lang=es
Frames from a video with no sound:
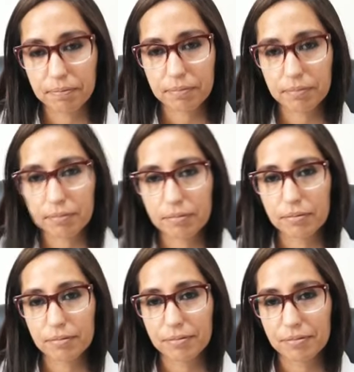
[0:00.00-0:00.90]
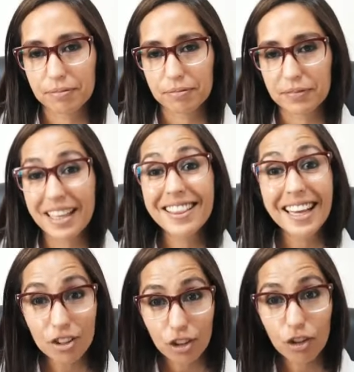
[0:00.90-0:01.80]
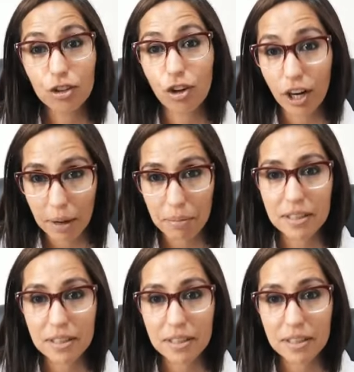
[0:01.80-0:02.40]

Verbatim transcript: Dentro de otros lemas, ¿no? Dentro, de otros lemas.